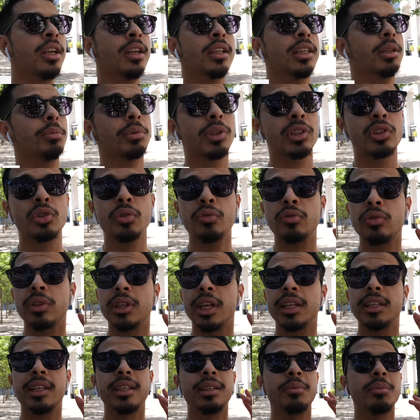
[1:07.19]
دابا كتشوفوني
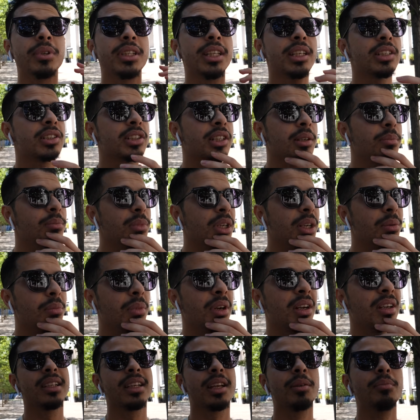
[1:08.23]
انني ما دايرش
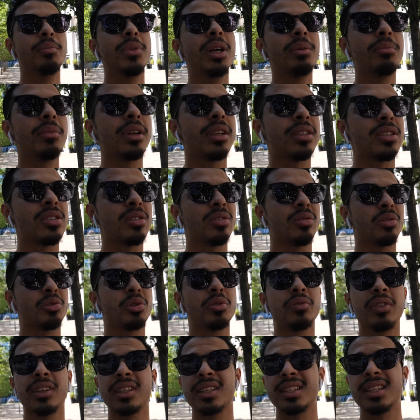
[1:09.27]
كمامه كمامه
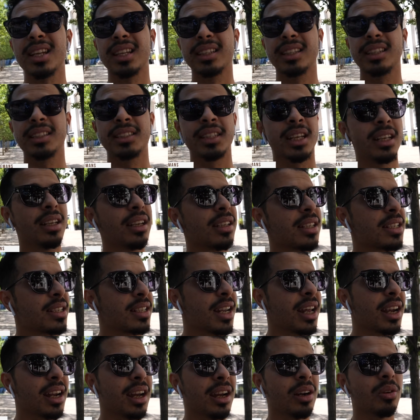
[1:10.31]
سورتو في هاد الصاد كتخنق
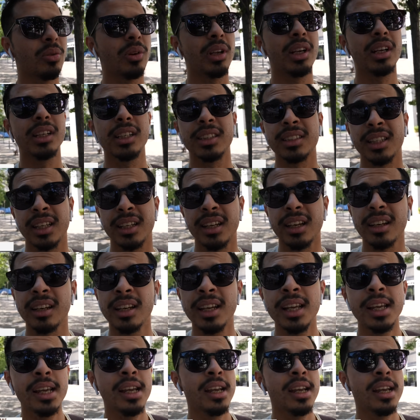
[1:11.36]
الصراحه والله الا كتخنق